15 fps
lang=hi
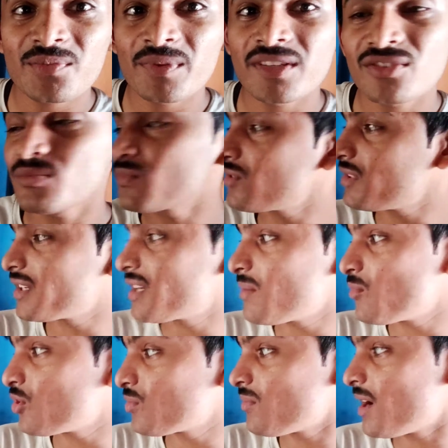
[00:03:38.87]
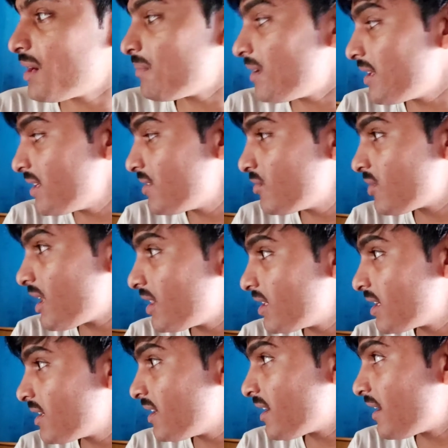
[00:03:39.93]
और फिर तुमको देखना बहुत मार पड़ेगी कुणाल
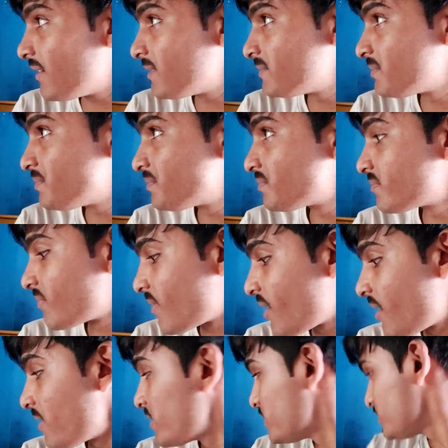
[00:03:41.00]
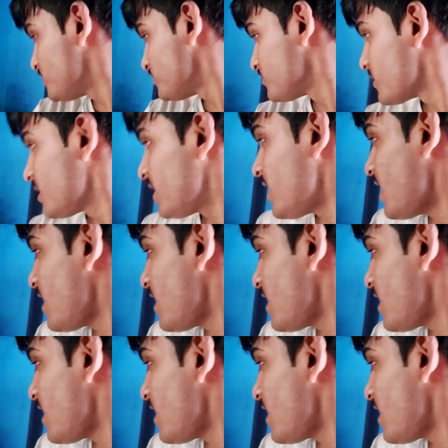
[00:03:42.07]
देख लेना है